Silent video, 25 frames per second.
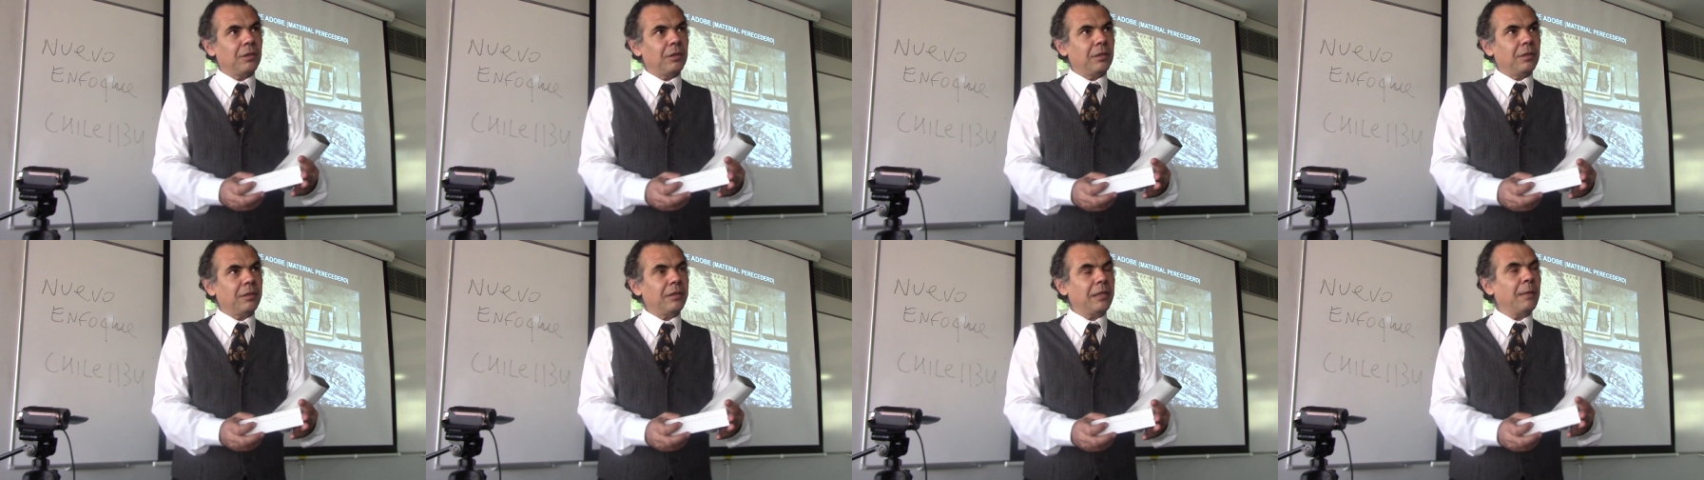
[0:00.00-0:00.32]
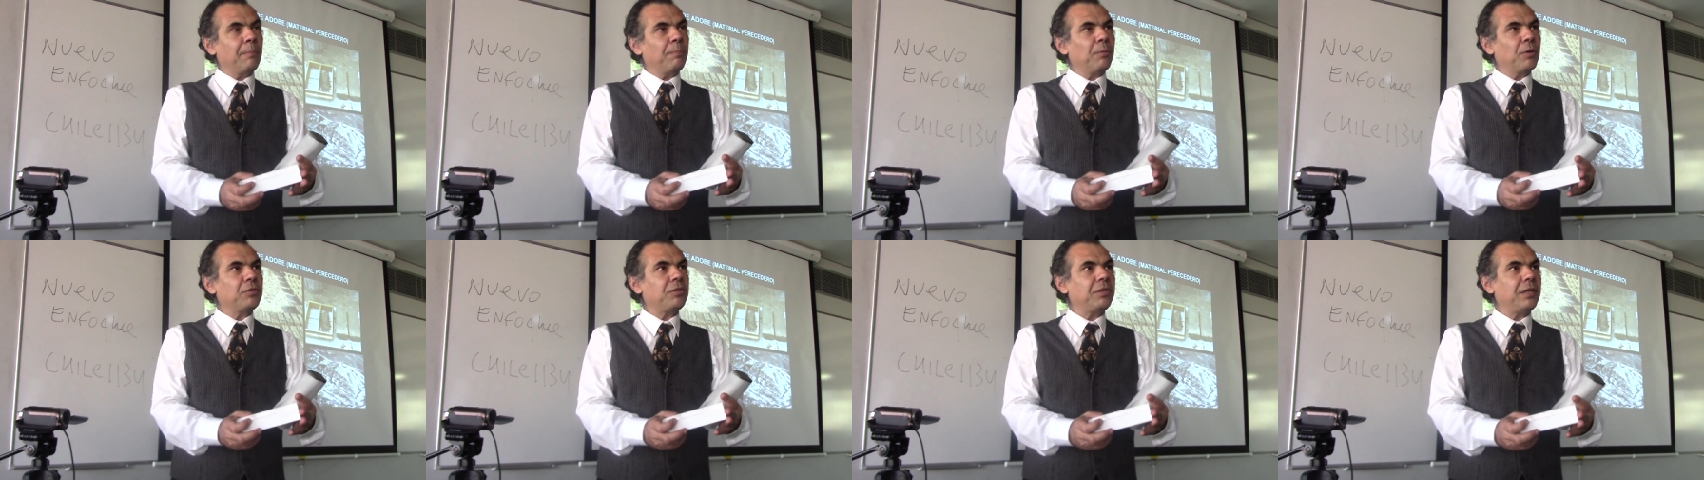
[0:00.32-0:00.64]

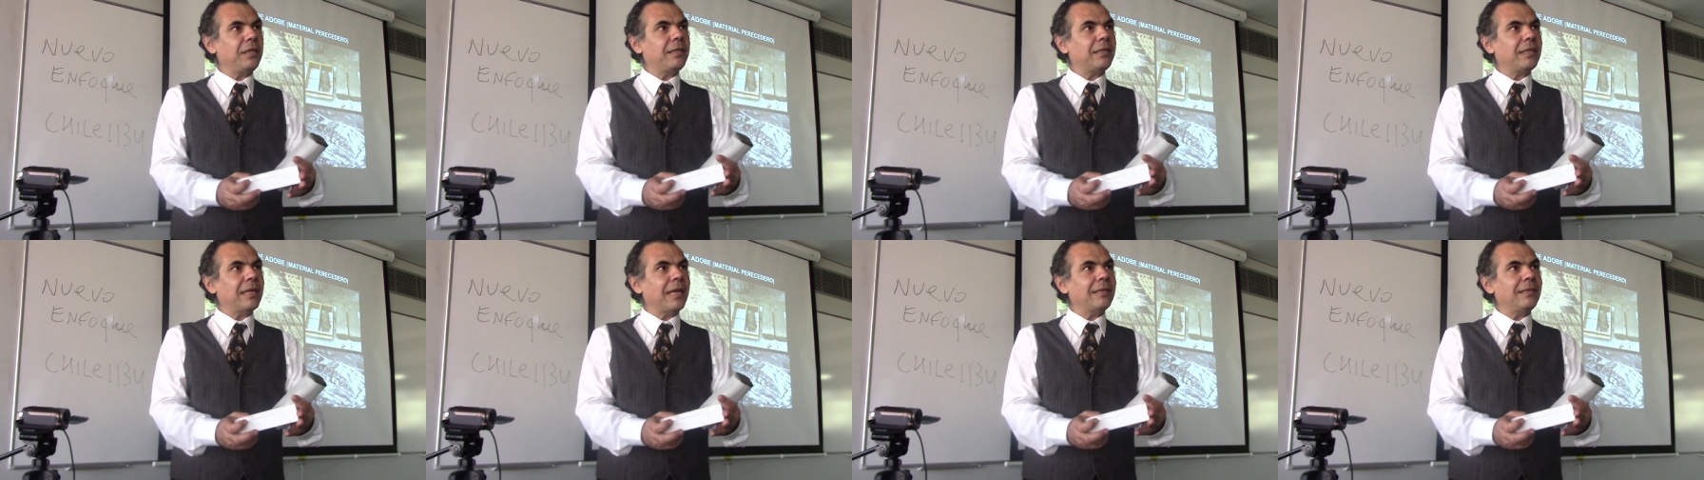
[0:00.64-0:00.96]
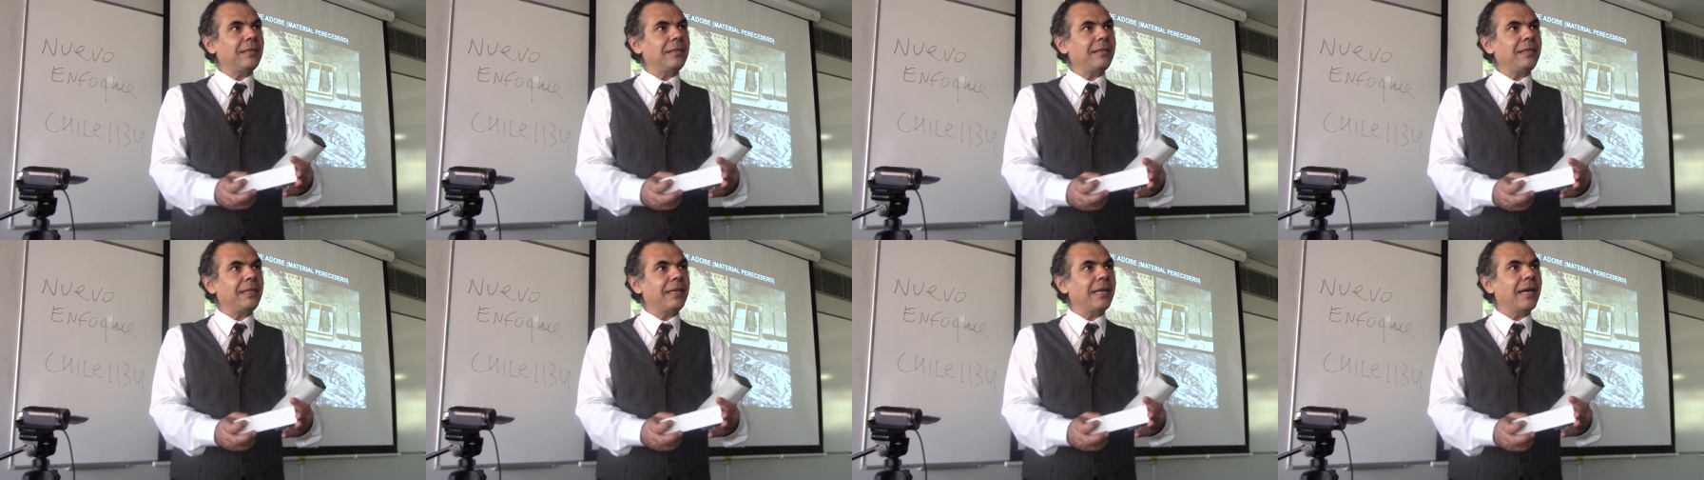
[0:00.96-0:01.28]

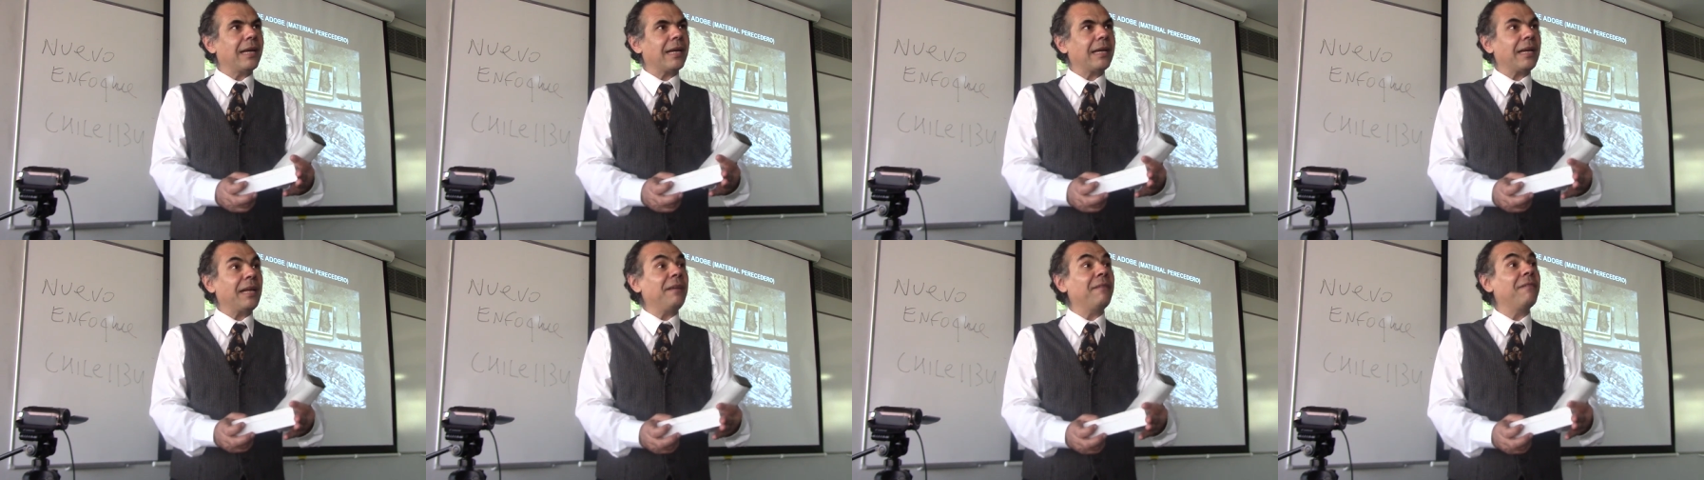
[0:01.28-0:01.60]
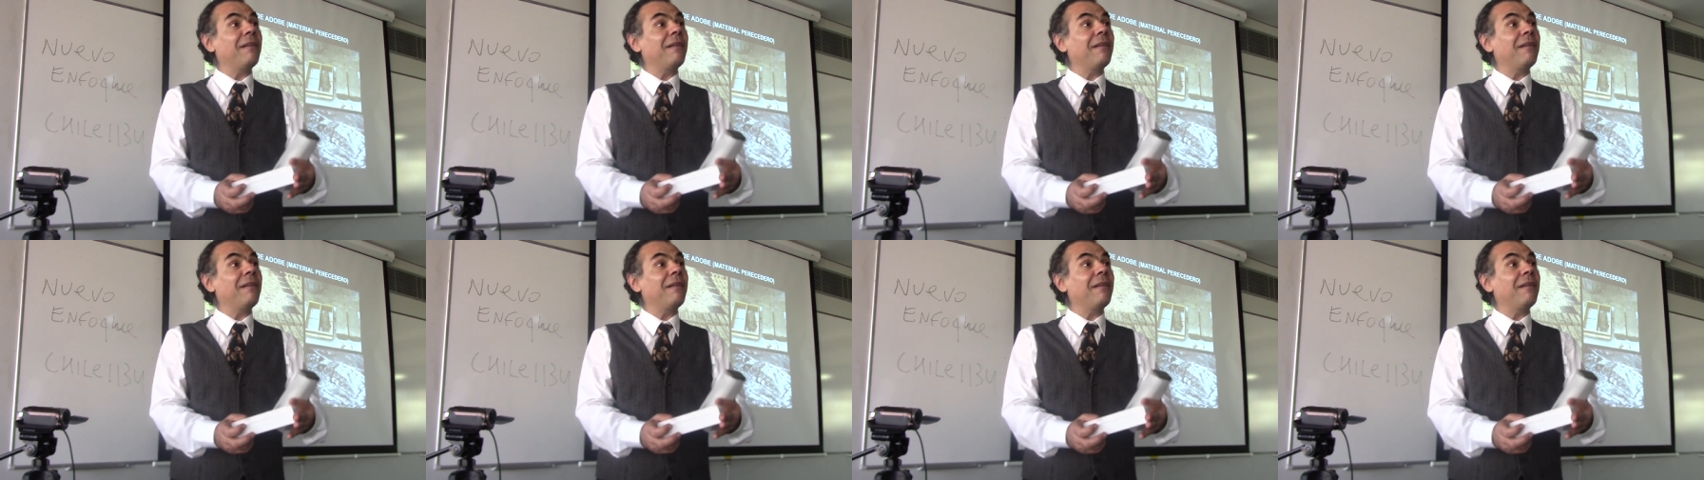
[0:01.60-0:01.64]
depositan tierra y